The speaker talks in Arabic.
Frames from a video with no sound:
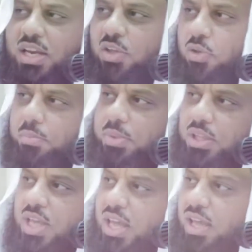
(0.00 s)
كان يضم
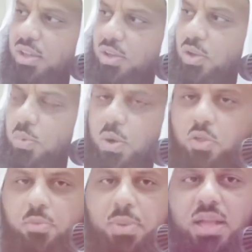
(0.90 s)
يديه
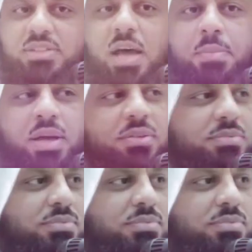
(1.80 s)
ويضم الأصابع